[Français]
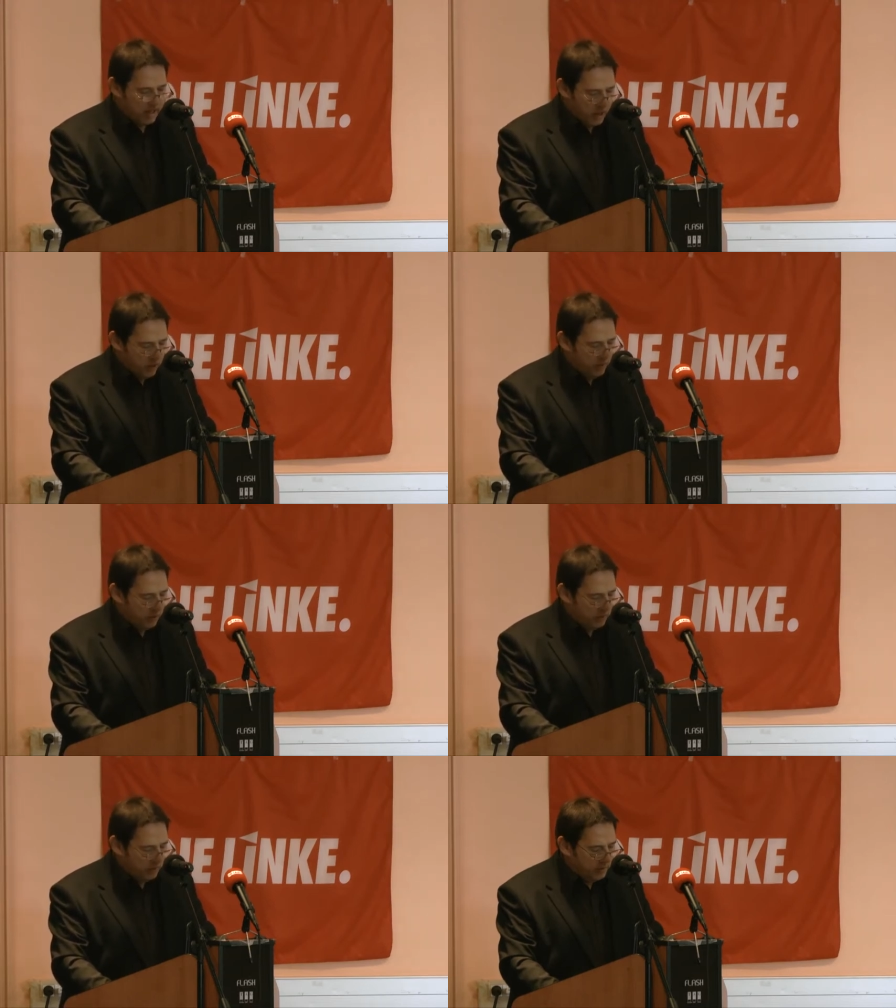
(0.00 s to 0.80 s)
et le
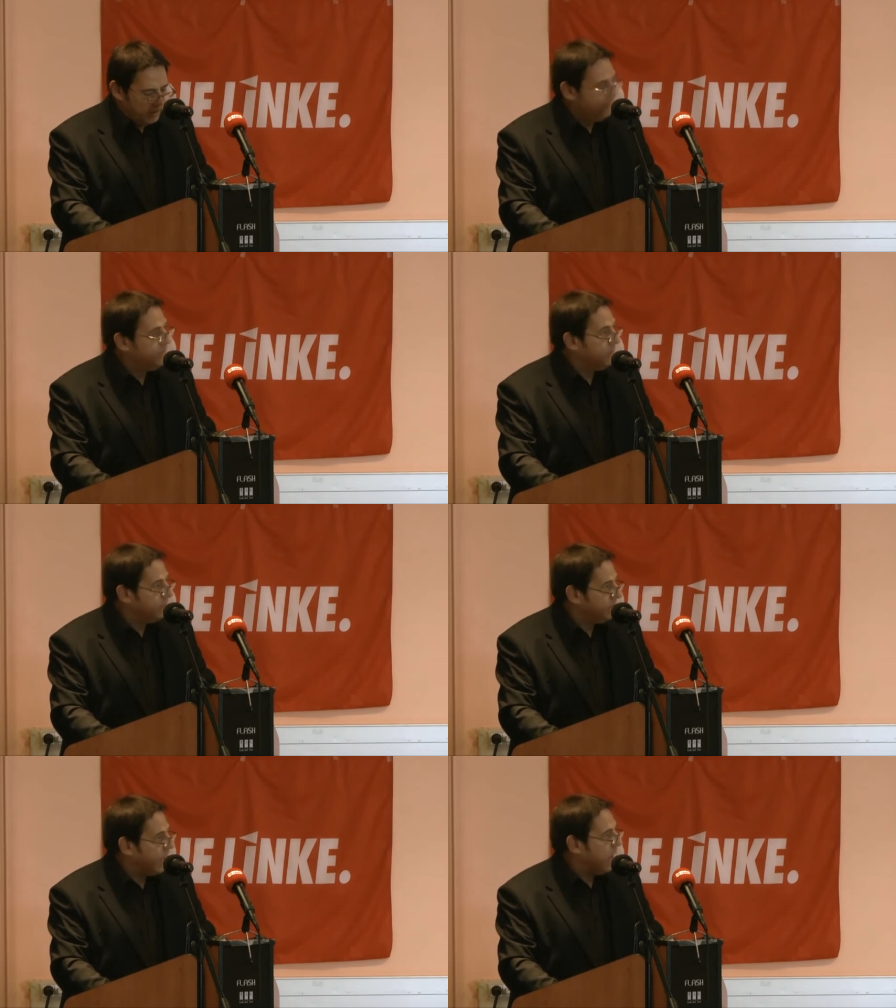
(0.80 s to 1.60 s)
montant des
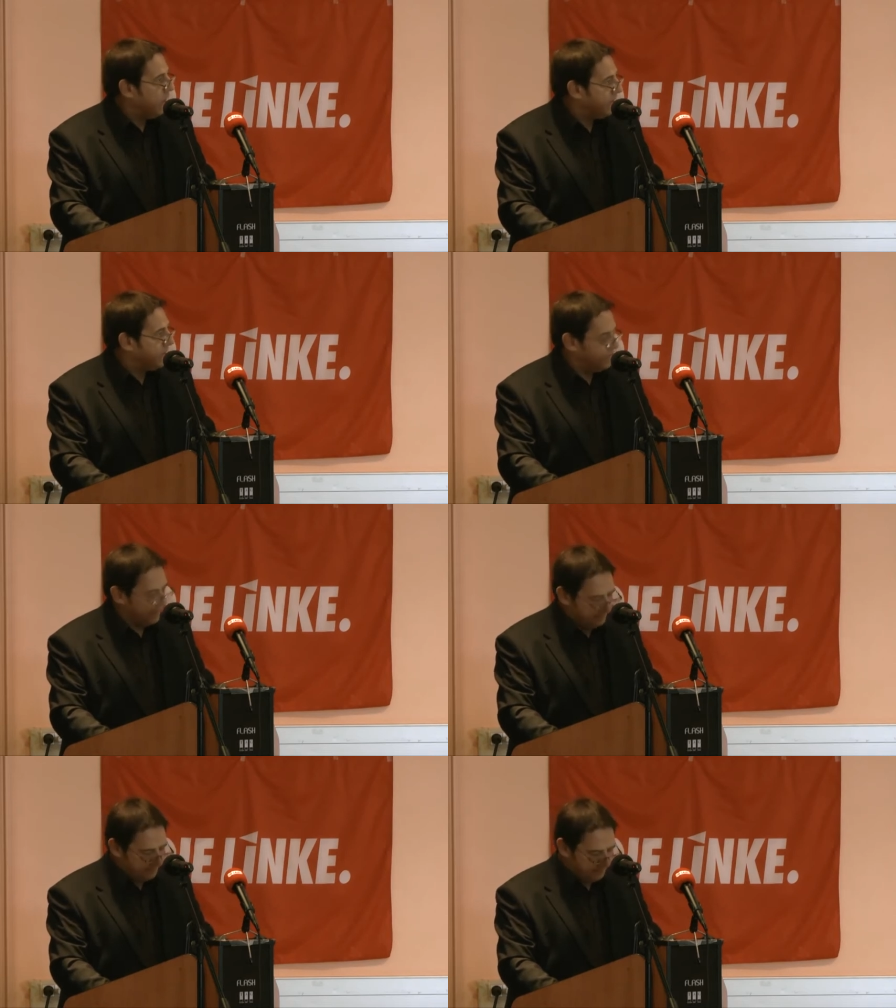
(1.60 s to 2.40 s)
dividendes à encaisser.